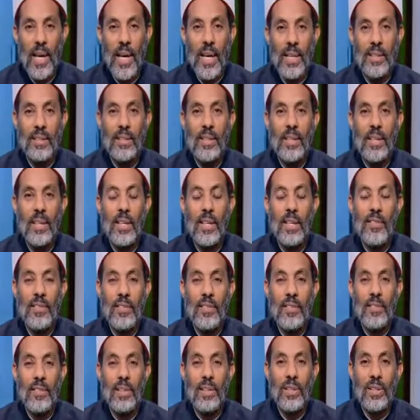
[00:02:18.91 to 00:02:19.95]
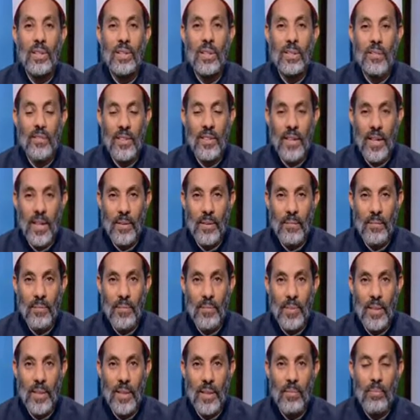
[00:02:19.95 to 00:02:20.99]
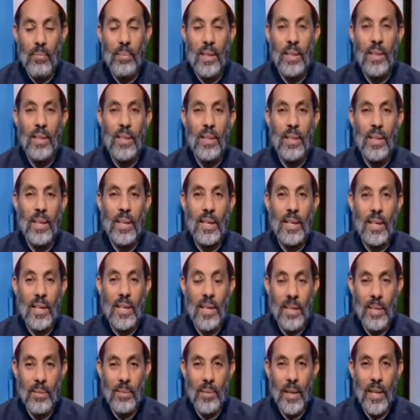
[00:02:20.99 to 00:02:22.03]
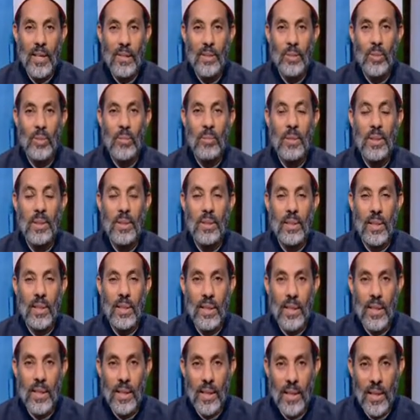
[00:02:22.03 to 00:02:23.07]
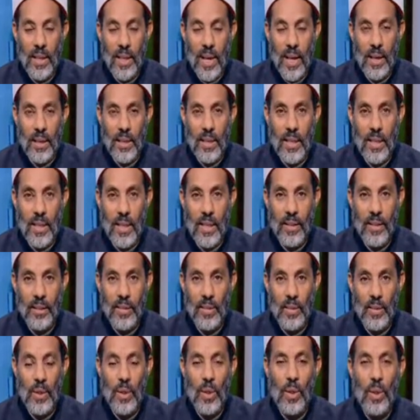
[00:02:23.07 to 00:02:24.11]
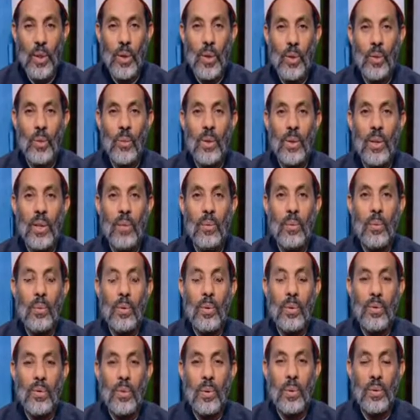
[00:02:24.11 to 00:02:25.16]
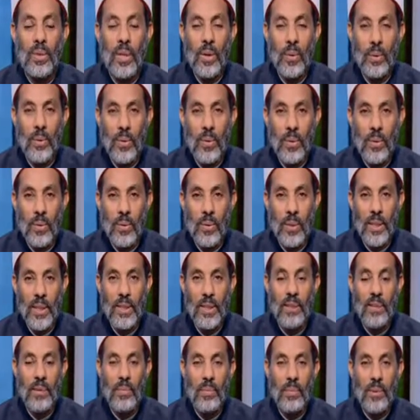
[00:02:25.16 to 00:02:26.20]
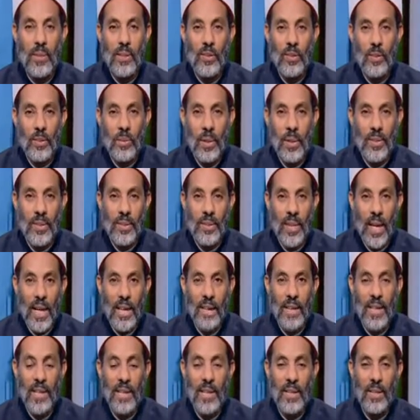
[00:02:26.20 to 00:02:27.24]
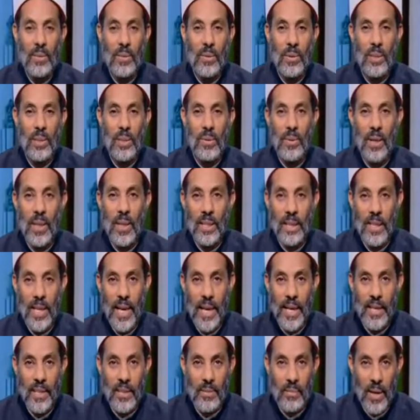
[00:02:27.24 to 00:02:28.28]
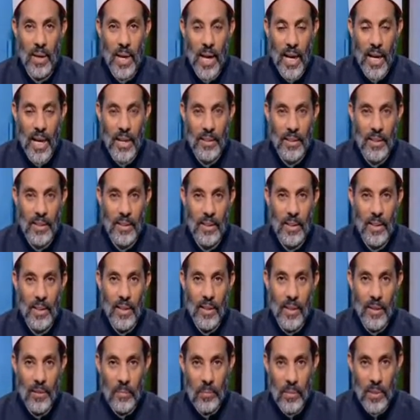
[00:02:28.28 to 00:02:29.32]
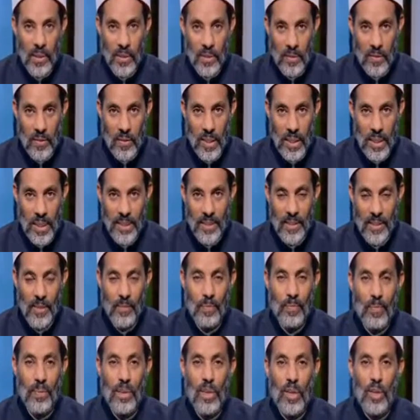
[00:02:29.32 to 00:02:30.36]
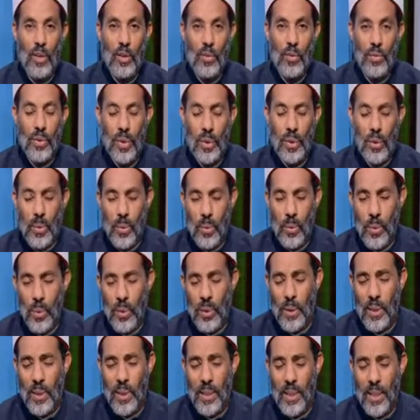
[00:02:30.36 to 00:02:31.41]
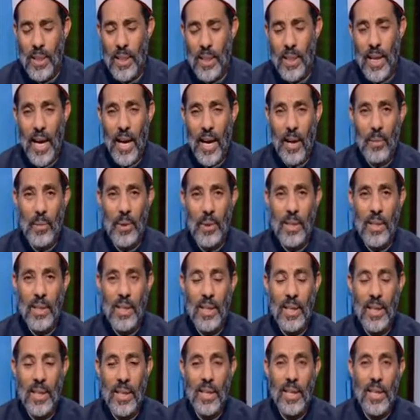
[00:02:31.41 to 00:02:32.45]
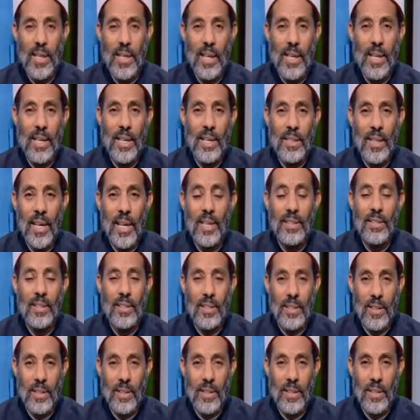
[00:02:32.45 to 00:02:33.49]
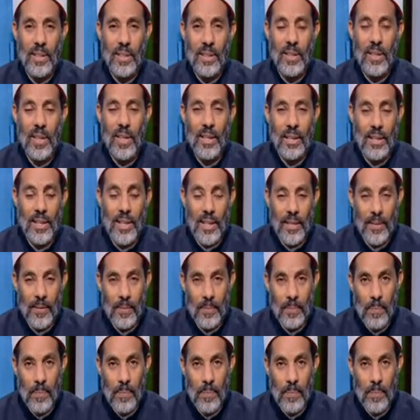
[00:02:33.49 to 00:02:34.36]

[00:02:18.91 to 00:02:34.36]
قد إيه في الصلاة نفسها من الكلمات ومن آه، الحركات وفوق ده كله ان ربنا سبحانه وتعالى لا يريد ان يحرم احدا من الصلاه في كل الاحوال الا نادرا جدا